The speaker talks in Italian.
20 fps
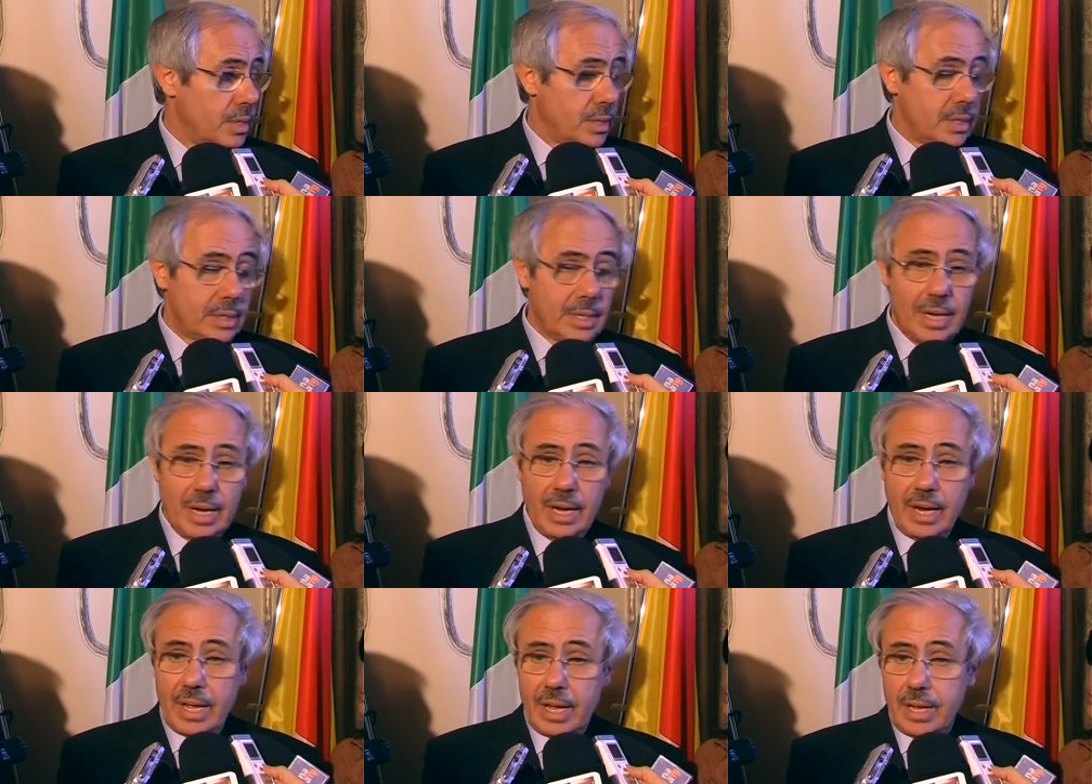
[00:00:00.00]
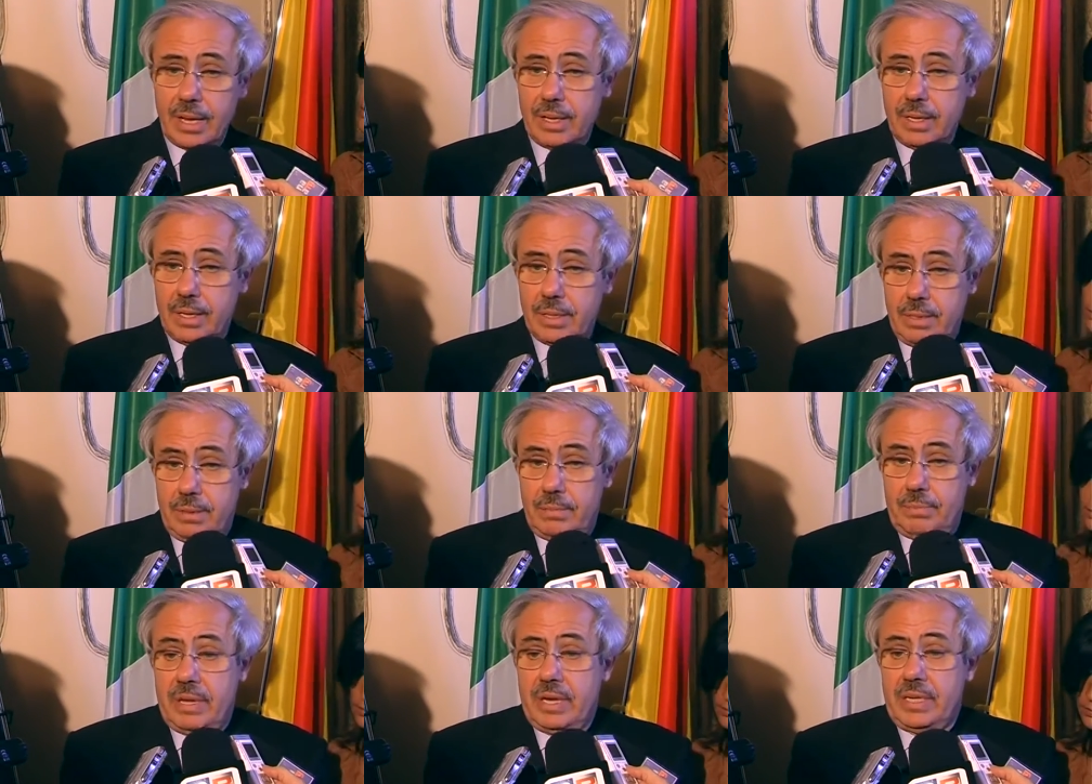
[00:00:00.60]
della,
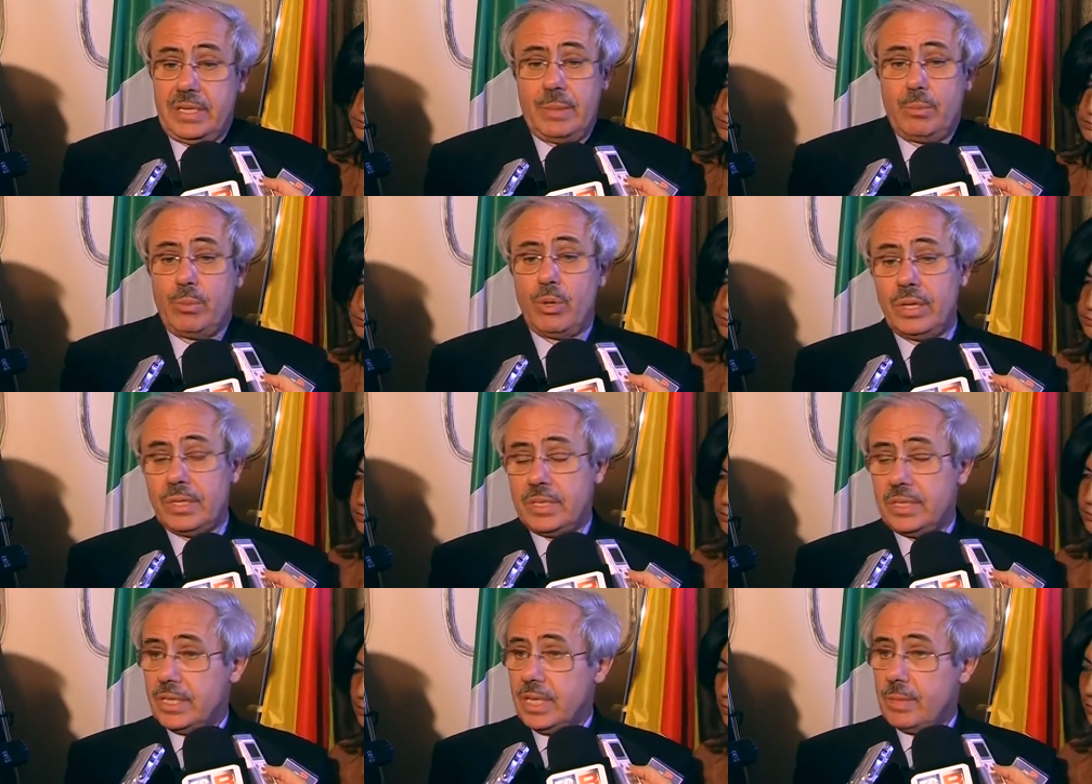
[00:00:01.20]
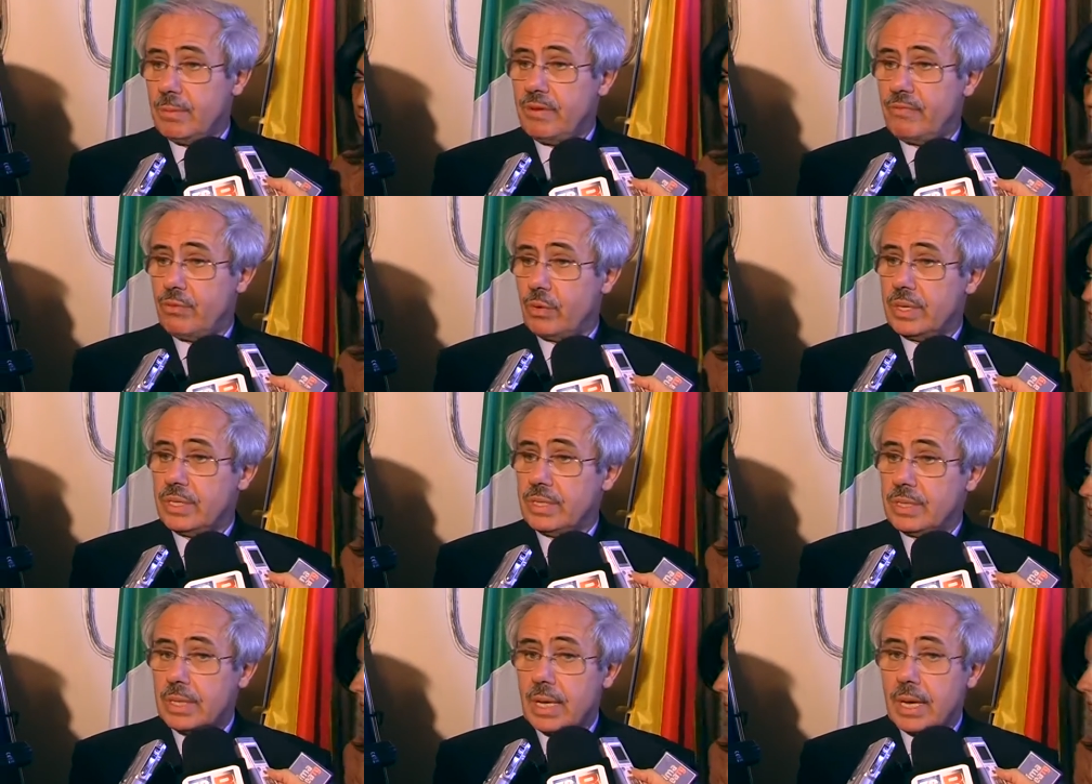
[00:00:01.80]
eh, per esempio del sistema
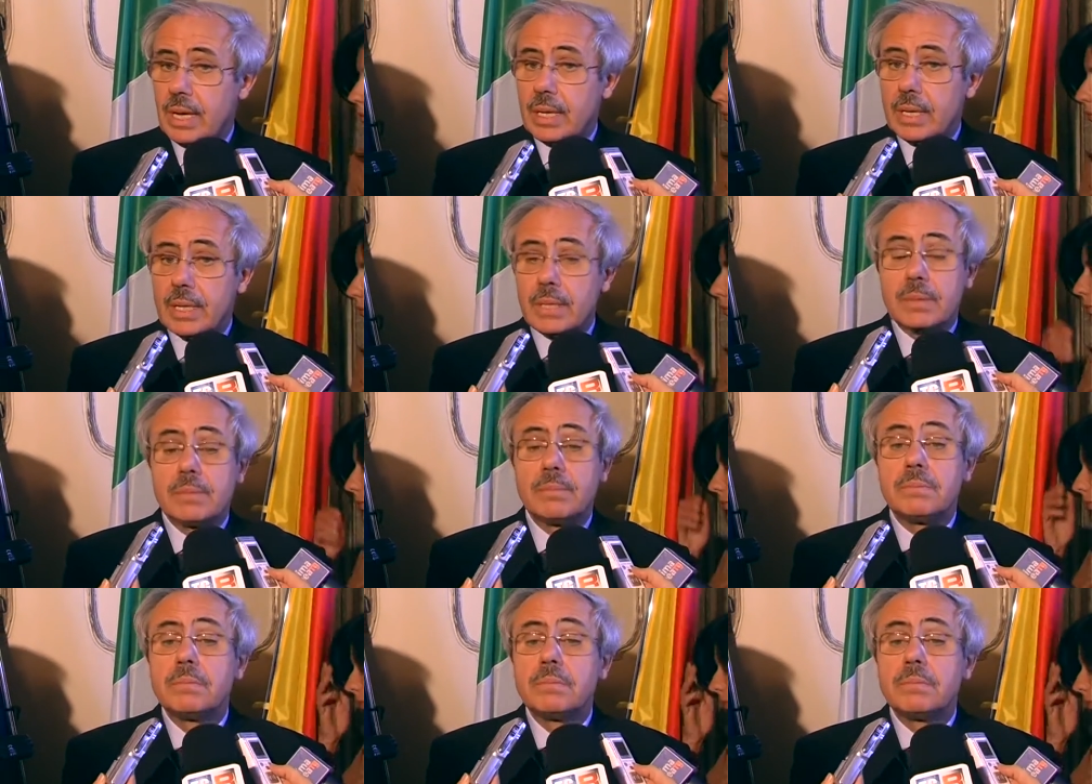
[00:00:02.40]
forestale,